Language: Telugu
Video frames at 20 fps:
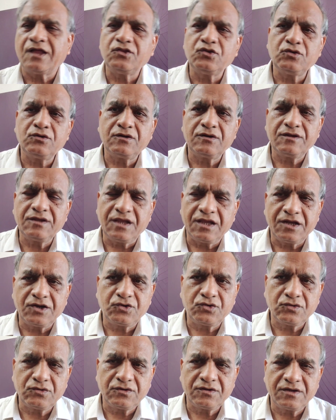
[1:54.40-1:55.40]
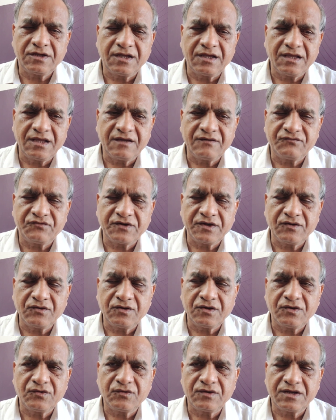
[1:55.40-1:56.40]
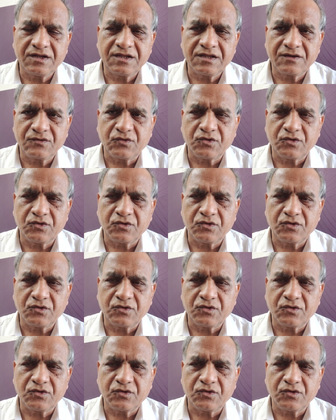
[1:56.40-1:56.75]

అందులో ఏ టూలో ఏ ఫైవ్లో ఉన్న